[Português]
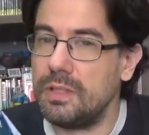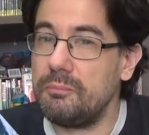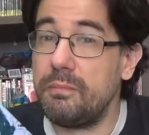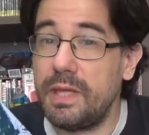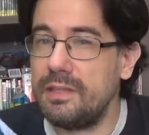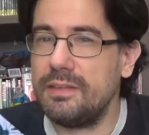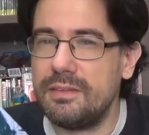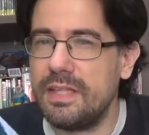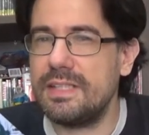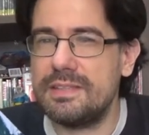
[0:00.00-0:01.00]
bem
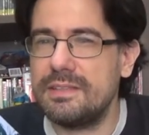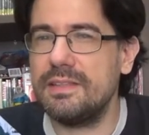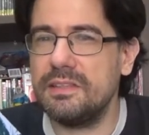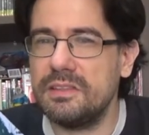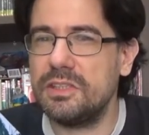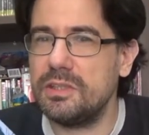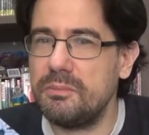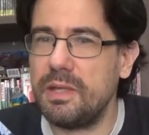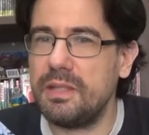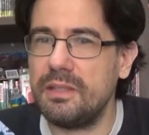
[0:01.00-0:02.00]
interessante,
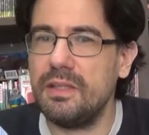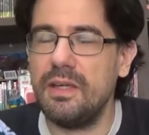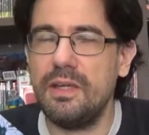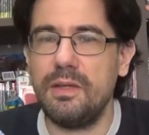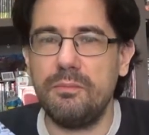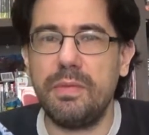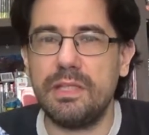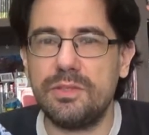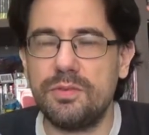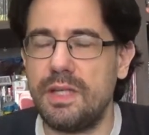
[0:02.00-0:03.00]
bem bem
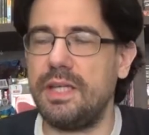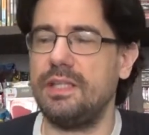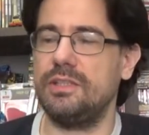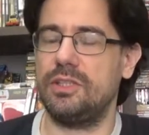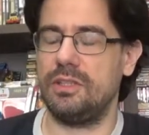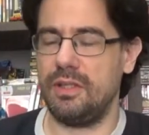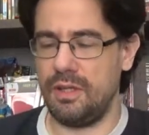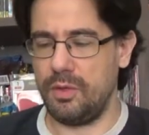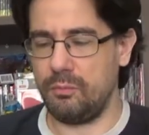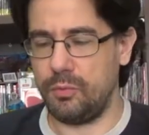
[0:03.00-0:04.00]
diferente,
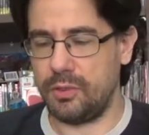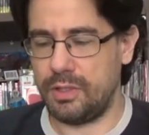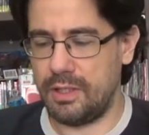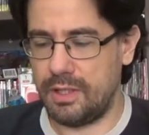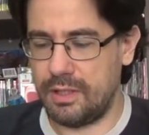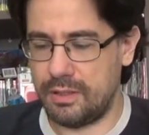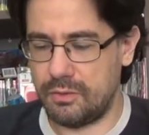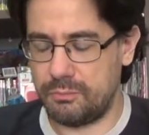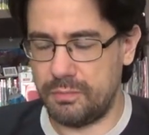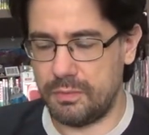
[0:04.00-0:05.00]
porque
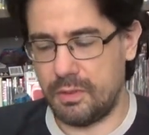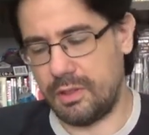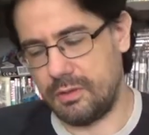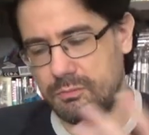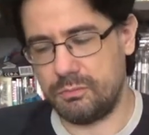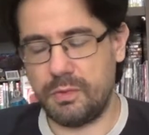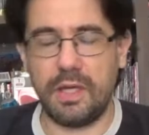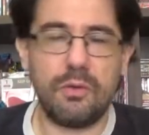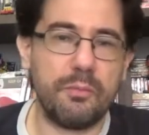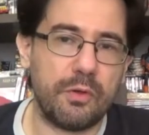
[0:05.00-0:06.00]
uh,
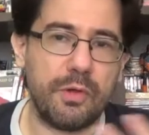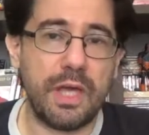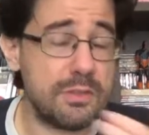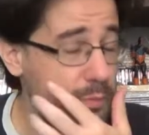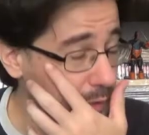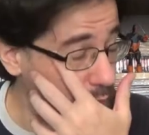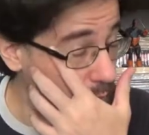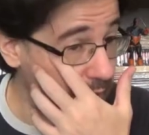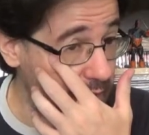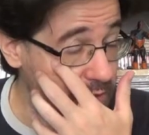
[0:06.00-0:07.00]
quem conhece, Roberto
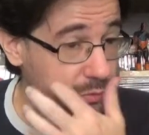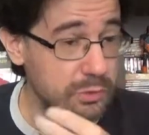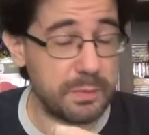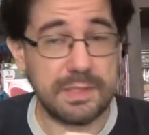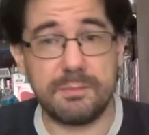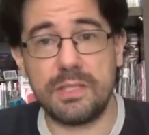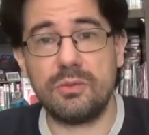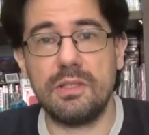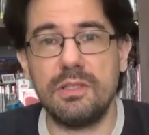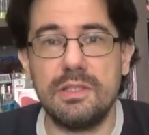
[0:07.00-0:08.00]
Brecht é um dos principais
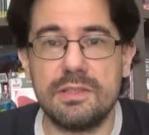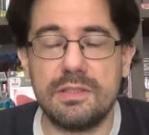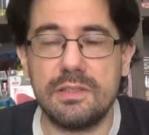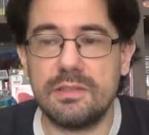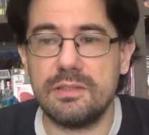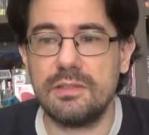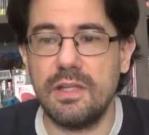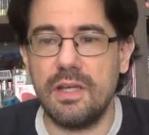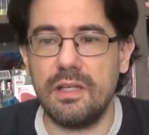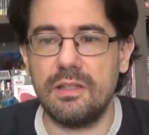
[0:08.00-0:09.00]
quadrinistas
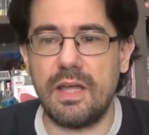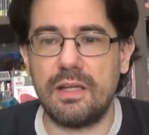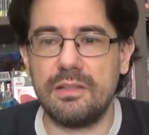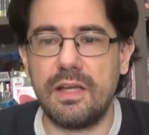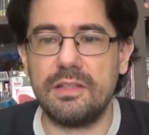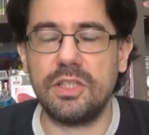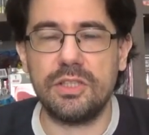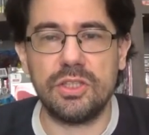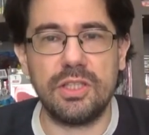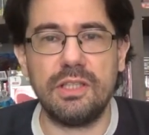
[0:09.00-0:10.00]
da, da
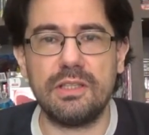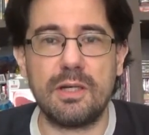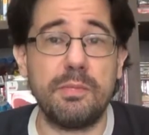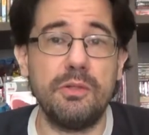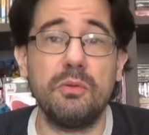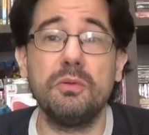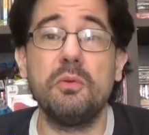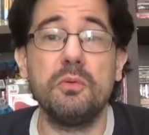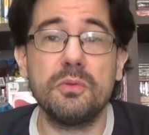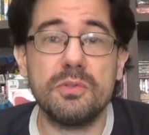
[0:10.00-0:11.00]
Argentina, trabalhou ao
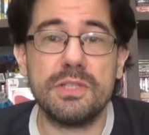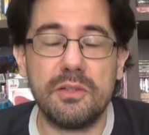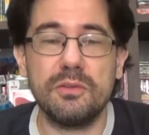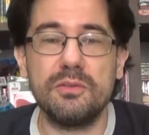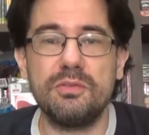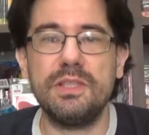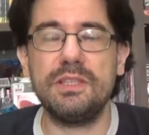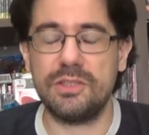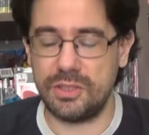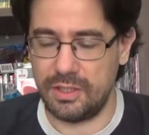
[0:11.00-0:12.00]
longo do século
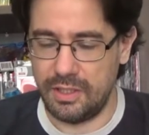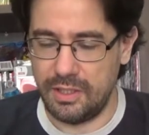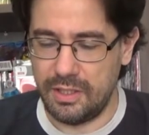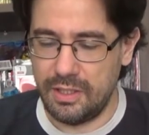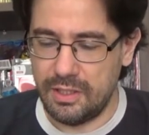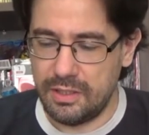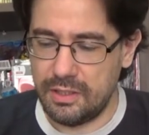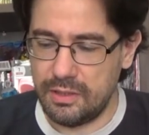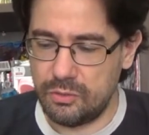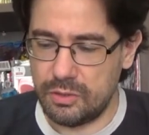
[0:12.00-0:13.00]
XX,
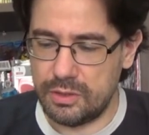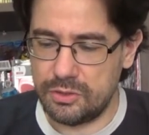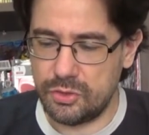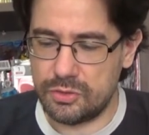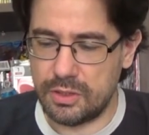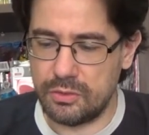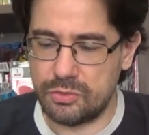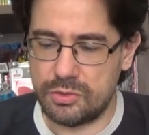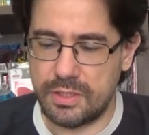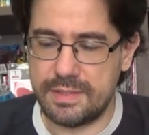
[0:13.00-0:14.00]
e durante os
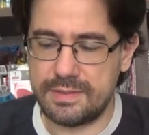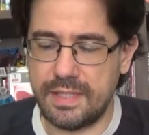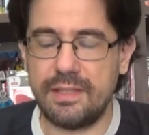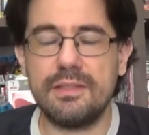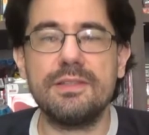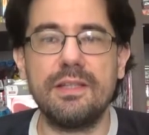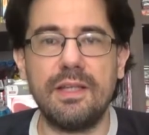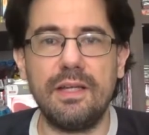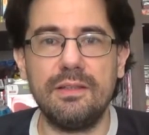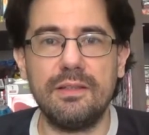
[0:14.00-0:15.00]
anos 60 e
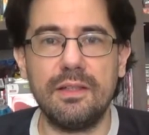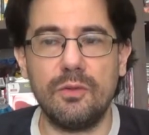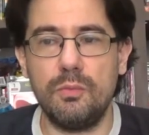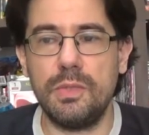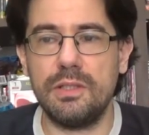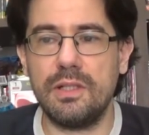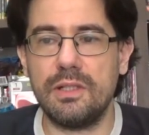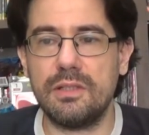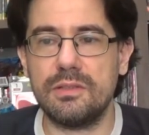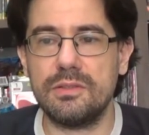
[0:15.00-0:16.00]
70, uma
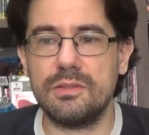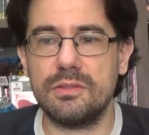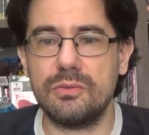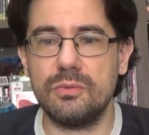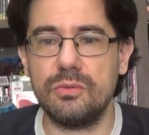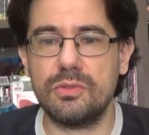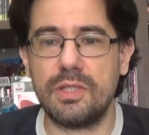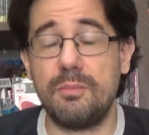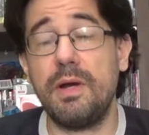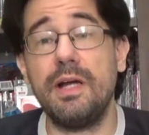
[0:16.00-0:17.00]
das, um dos
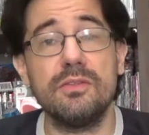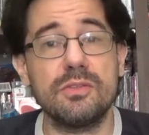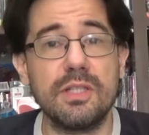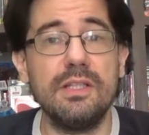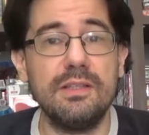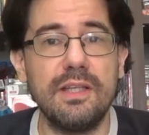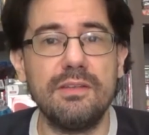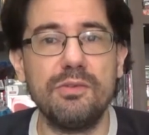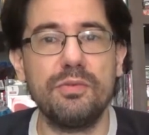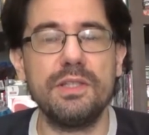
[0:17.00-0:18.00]
trabalhos que ele
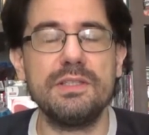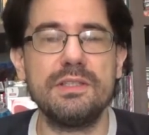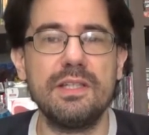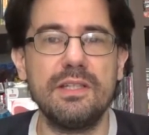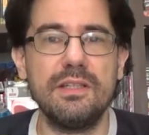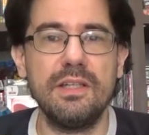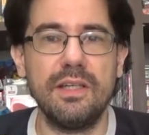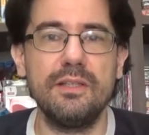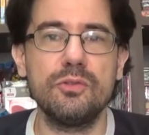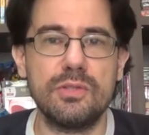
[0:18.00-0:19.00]
teve foi ser
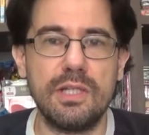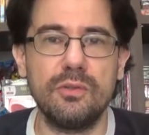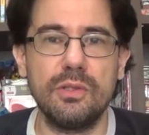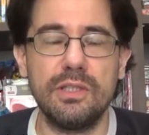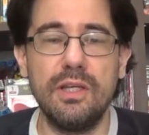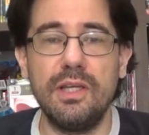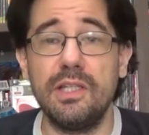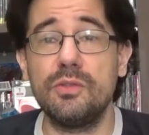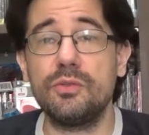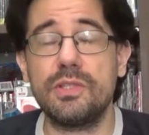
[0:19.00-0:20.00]
ilustrador,
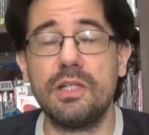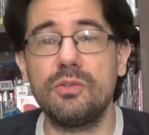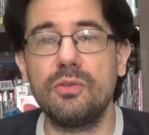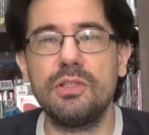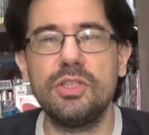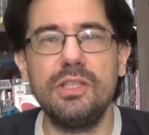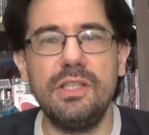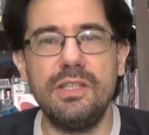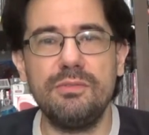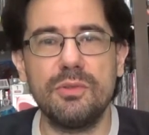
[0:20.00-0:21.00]
ilustrador de
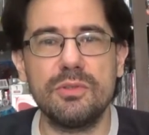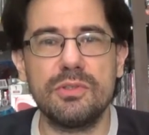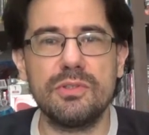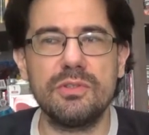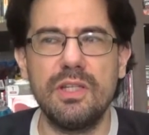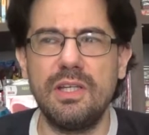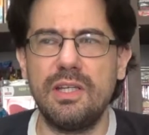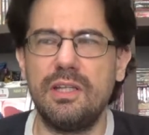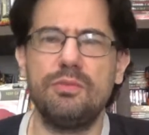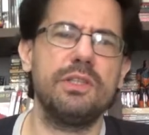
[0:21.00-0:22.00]
livros
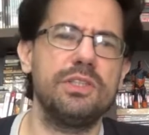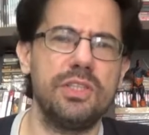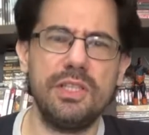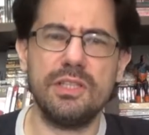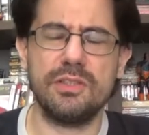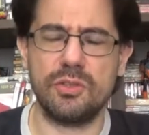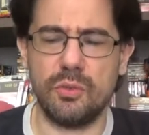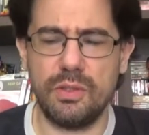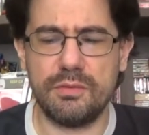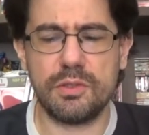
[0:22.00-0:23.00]
infantis
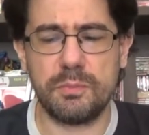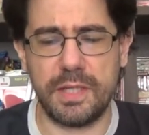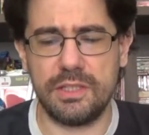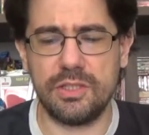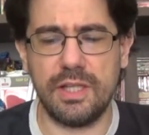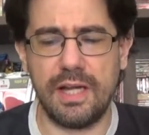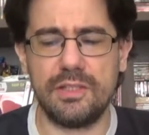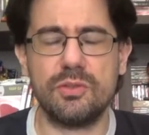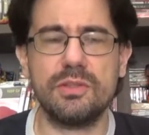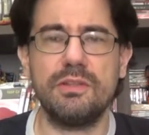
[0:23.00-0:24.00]
ou livros
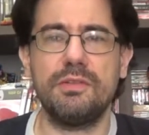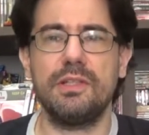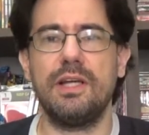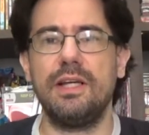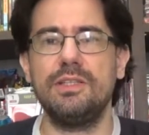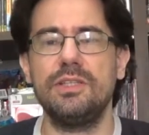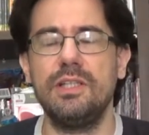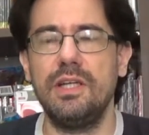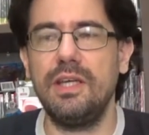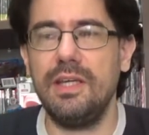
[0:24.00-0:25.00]
paradidáticos, na verdade,
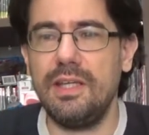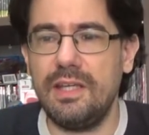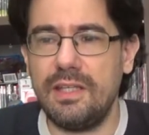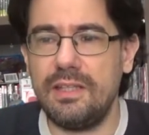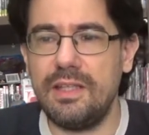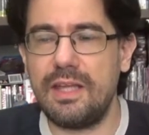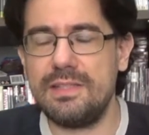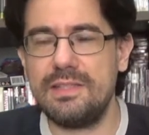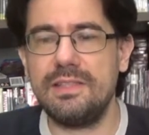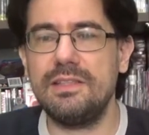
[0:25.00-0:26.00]
e
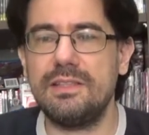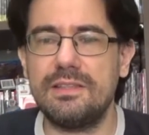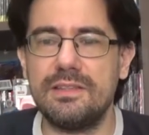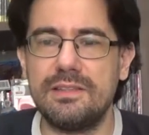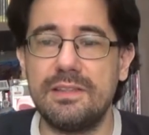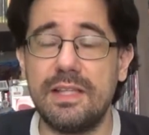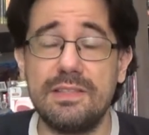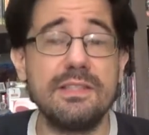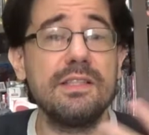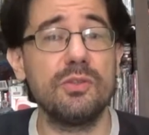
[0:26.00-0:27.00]
nesses,
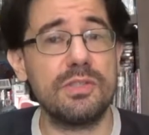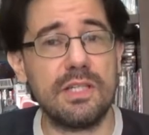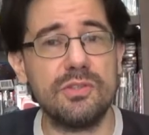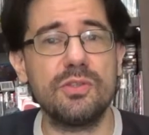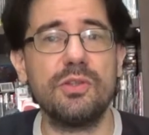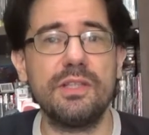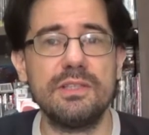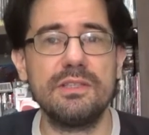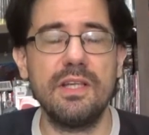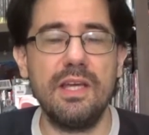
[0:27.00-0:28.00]
nessas
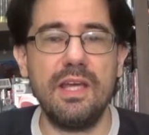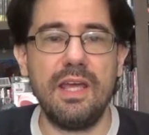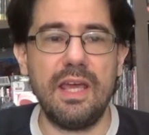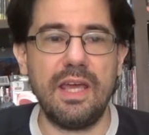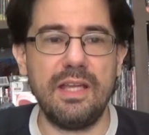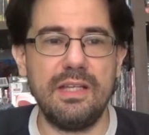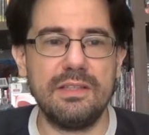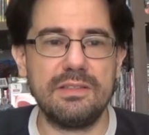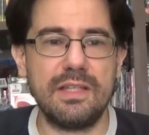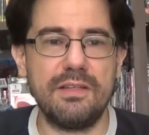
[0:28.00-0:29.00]
ilustrações ele
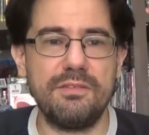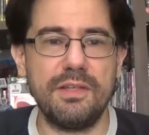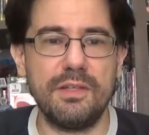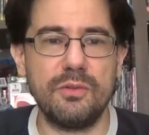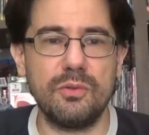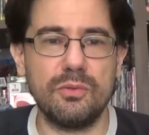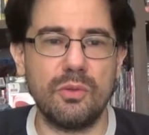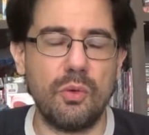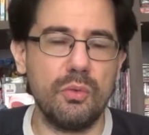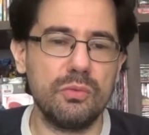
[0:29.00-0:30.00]
escreveu
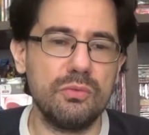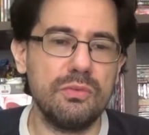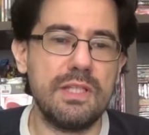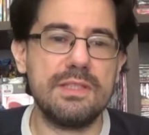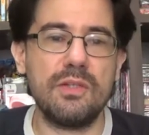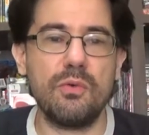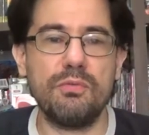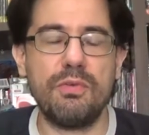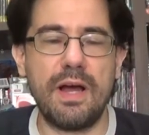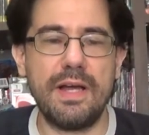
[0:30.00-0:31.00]
ou desenhou
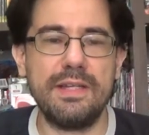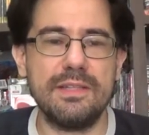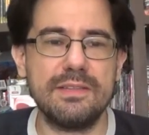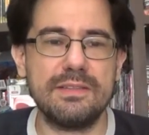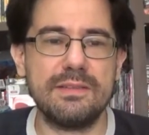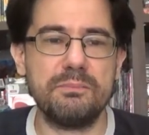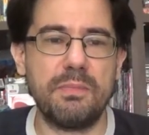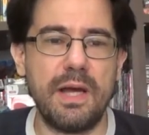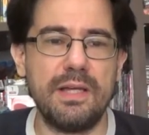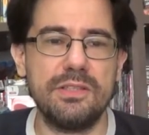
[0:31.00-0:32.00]
várias
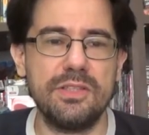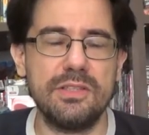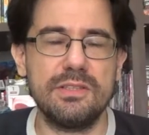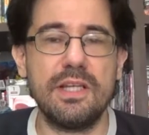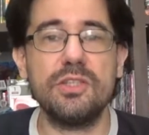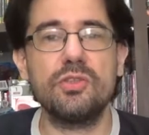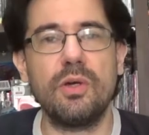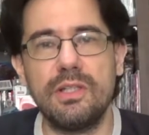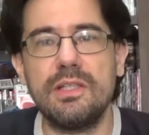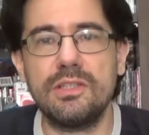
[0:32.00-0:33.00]
partes da
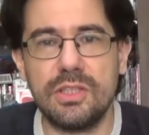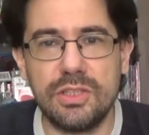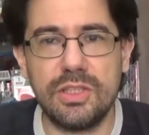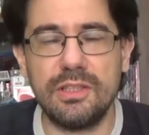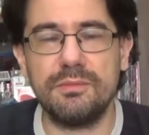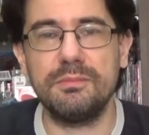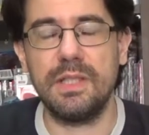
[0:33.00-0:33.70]
história da Argentina,